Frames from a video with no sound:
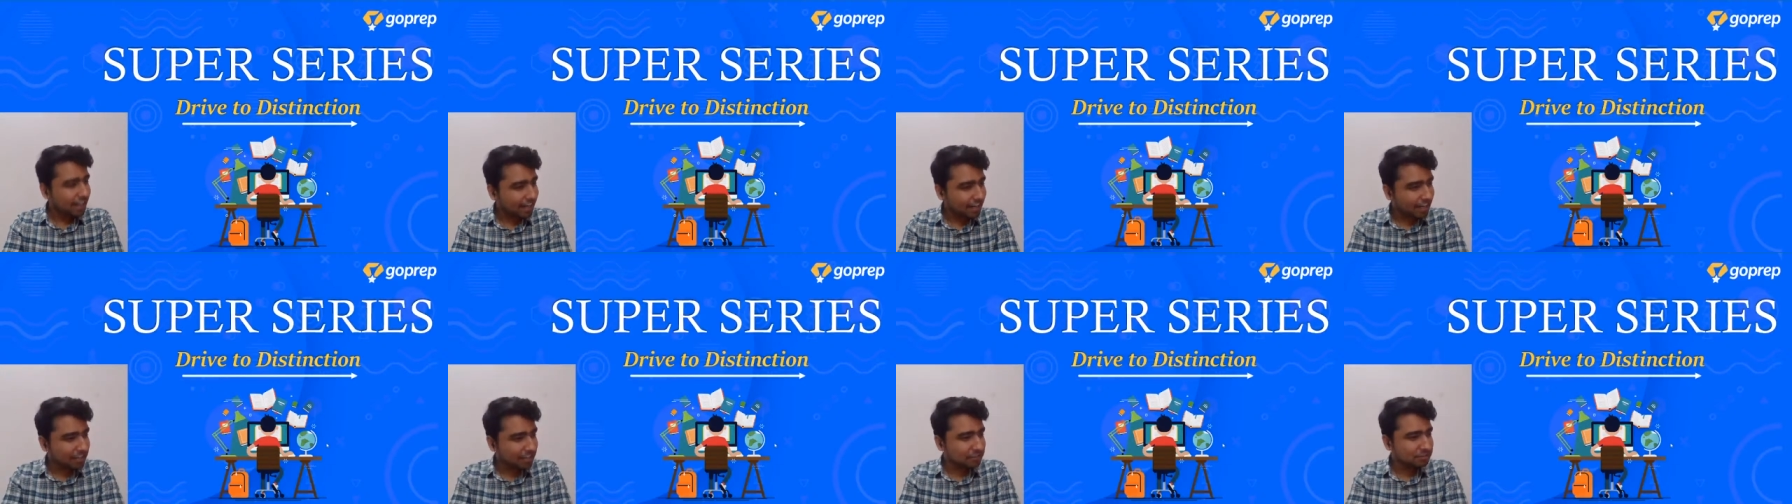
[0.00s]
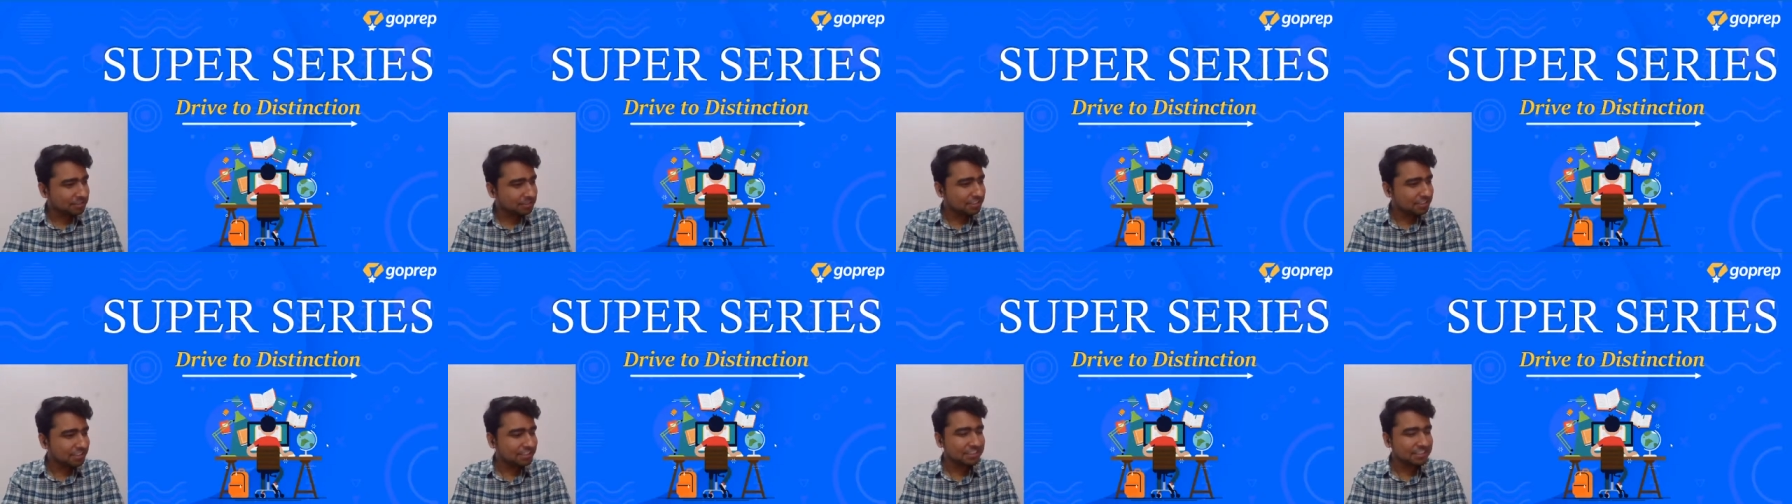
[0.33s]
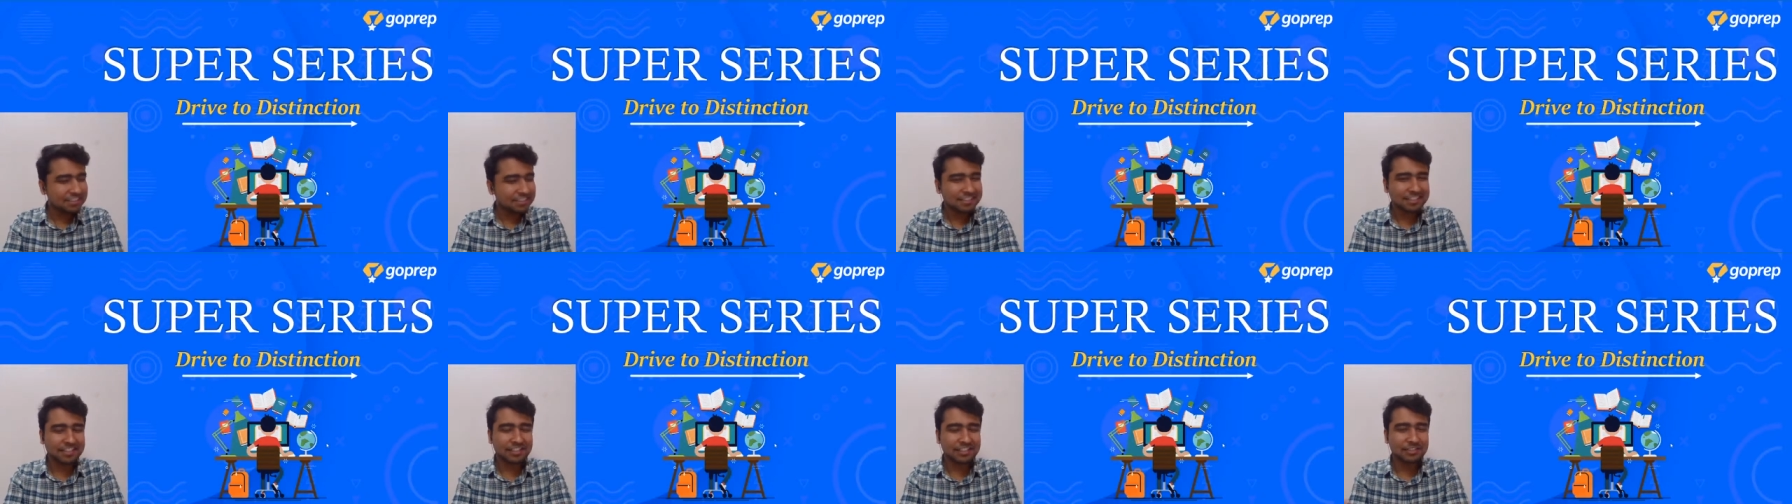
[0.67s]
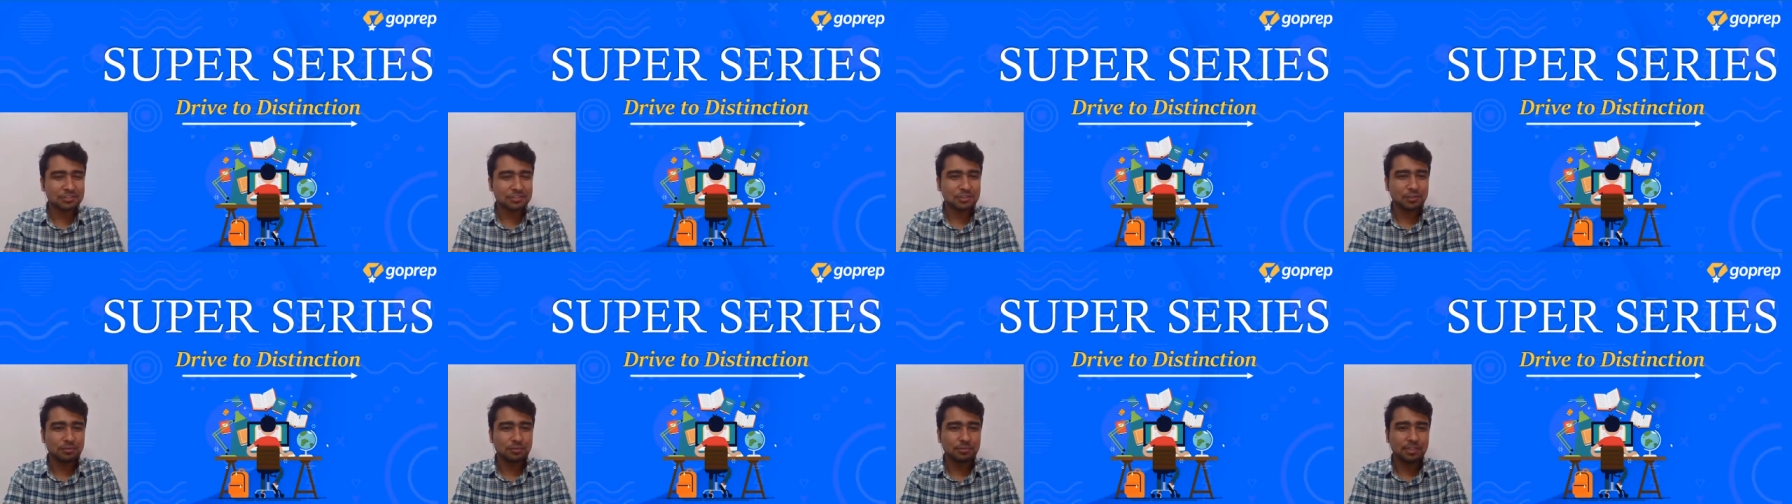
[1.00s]
हाय उदित
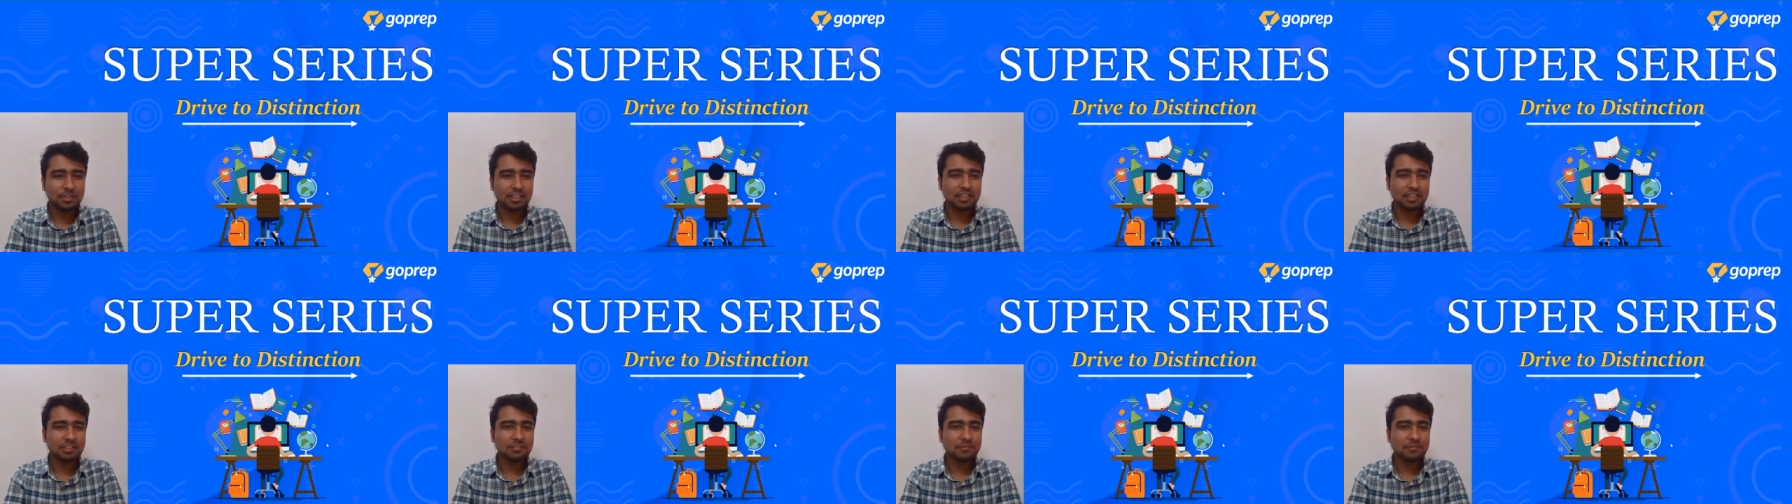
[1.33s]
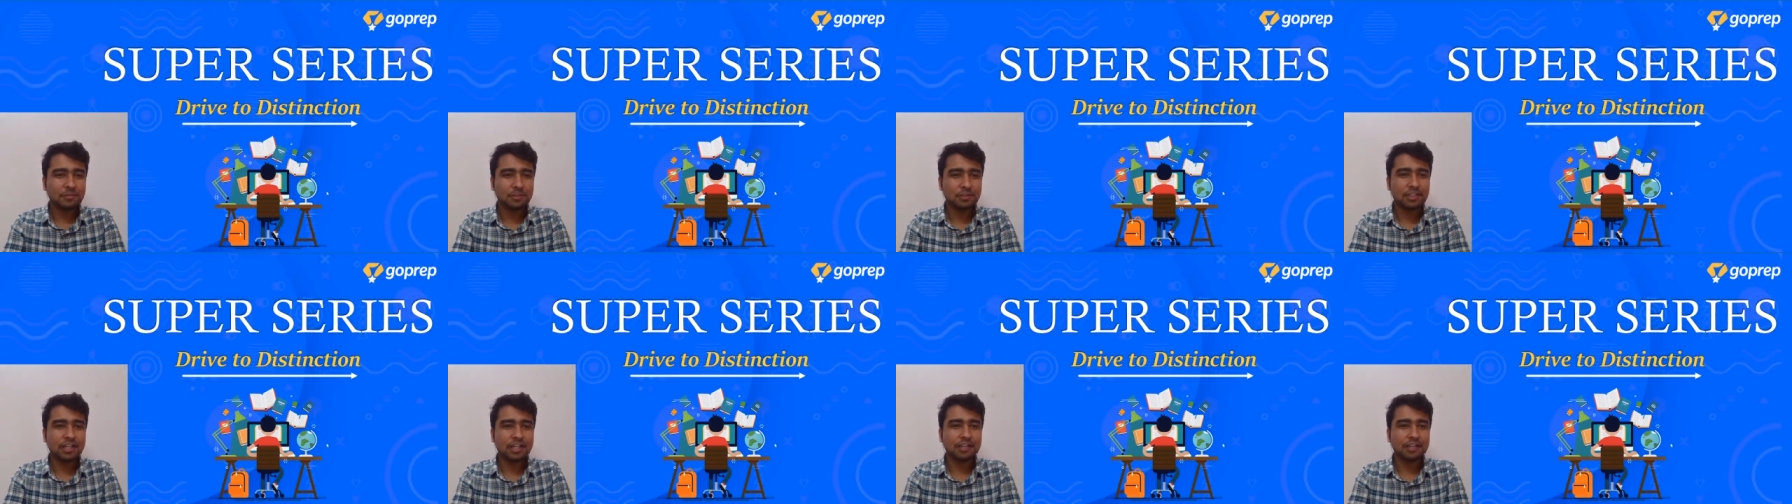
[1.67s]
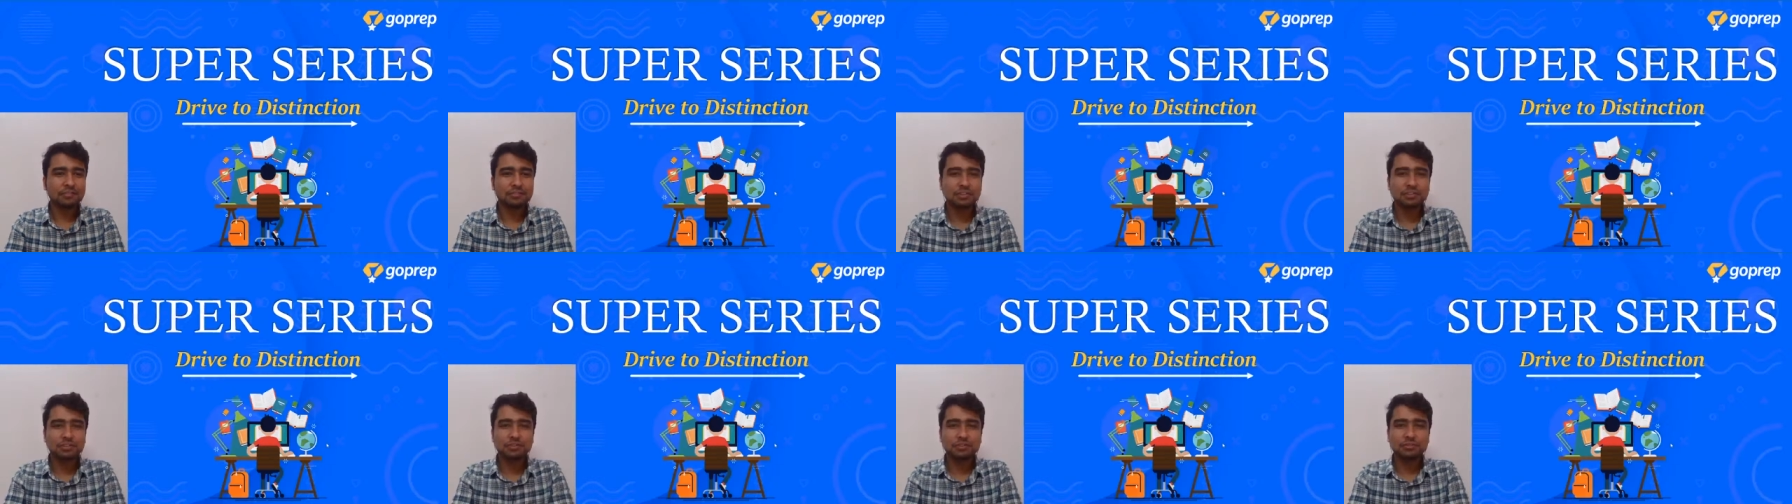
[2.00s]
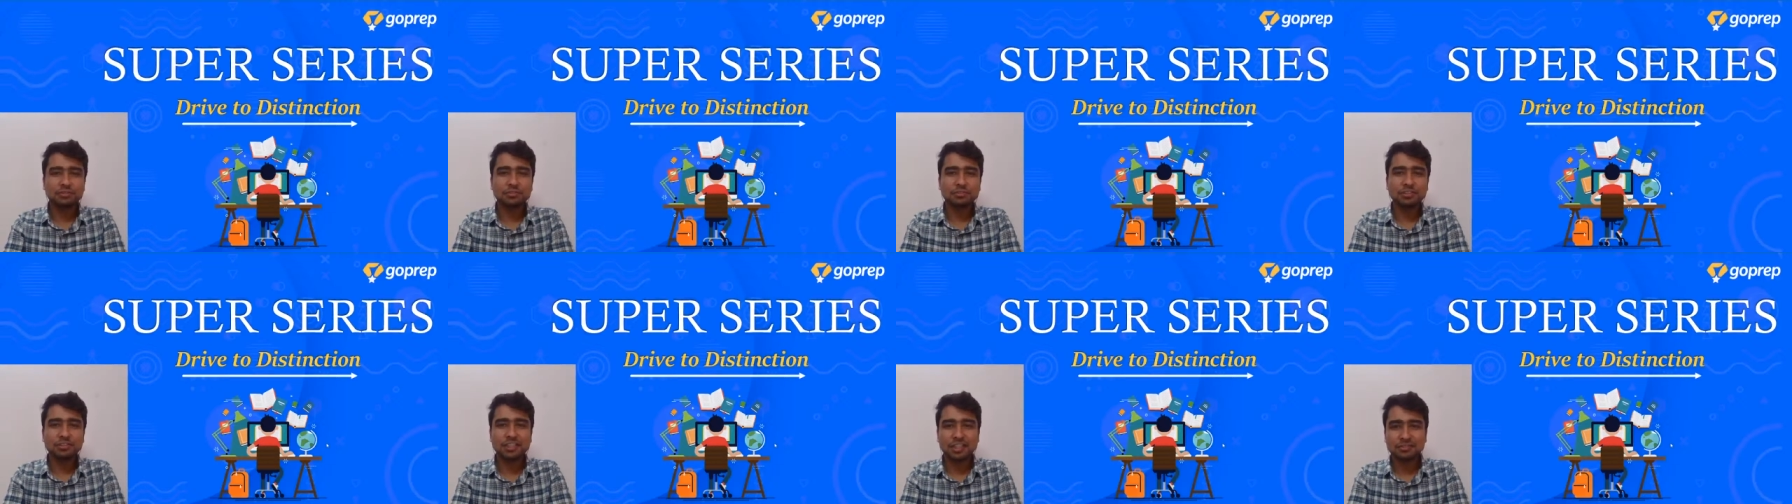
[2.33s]
हेलो सुमी गुड
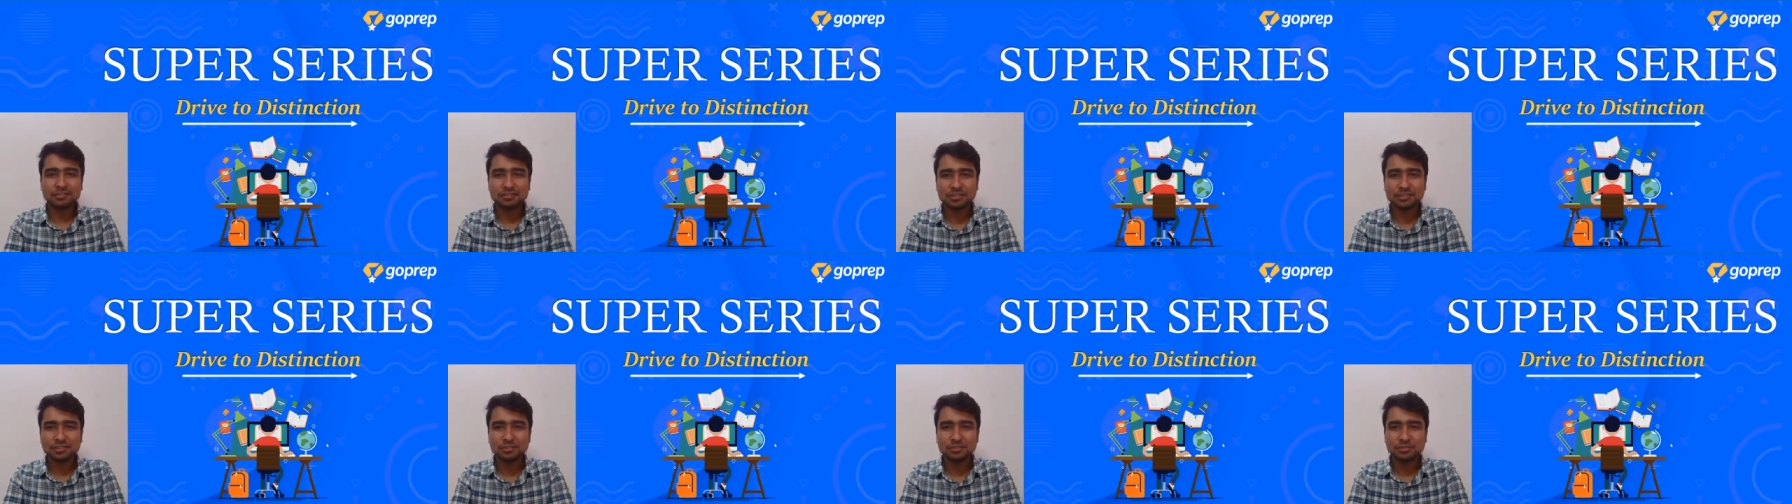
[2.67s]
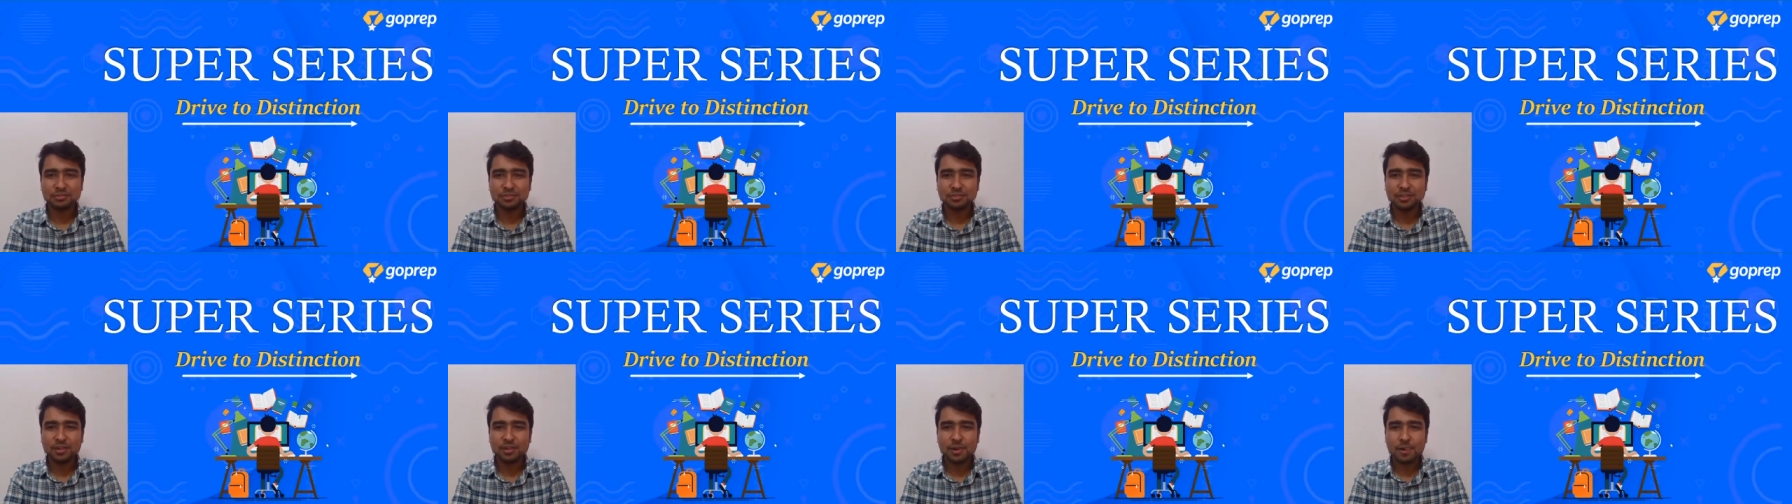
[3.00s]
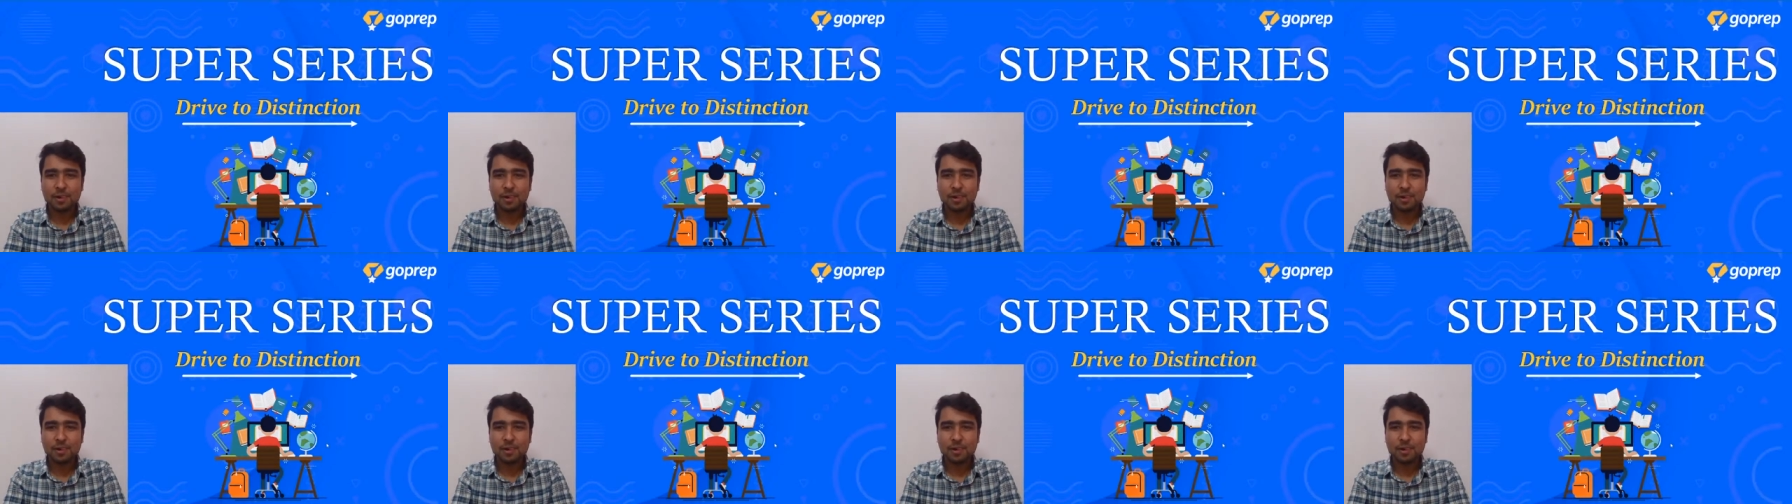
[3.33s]
आफ्टरनून गुड आफ्टरनून